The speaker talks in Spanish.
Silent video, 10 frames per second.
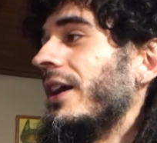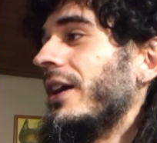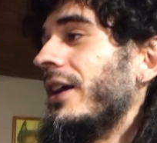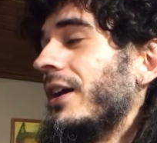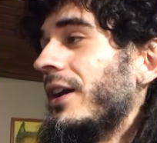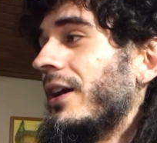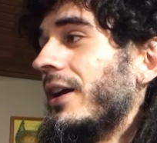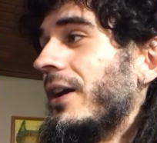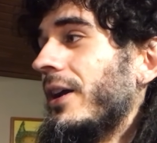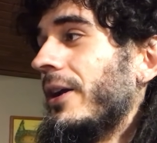
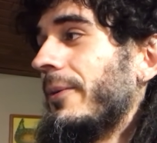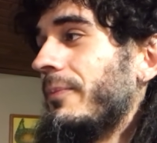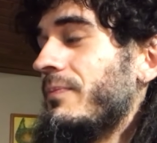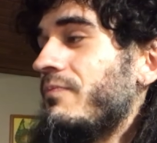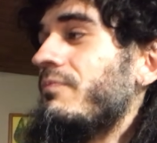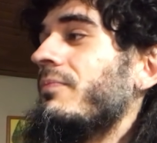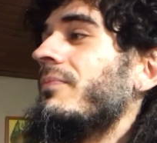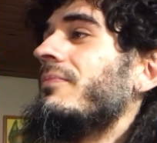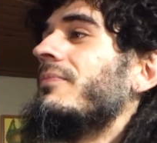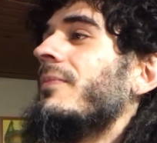Eh,
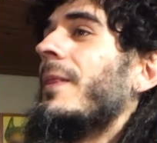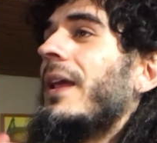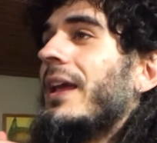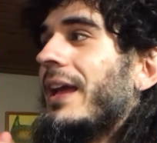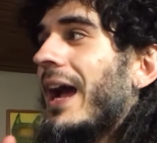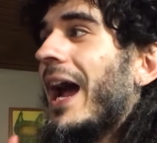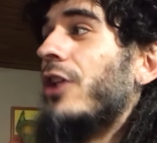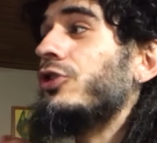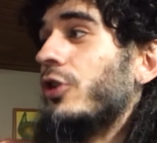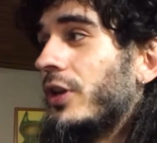
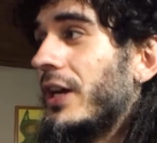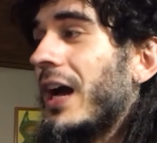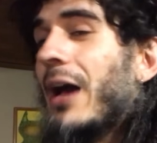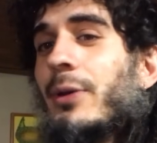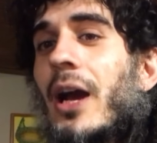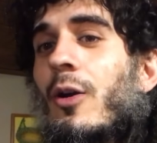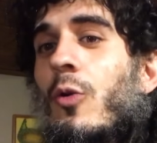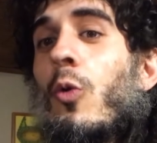al otro día había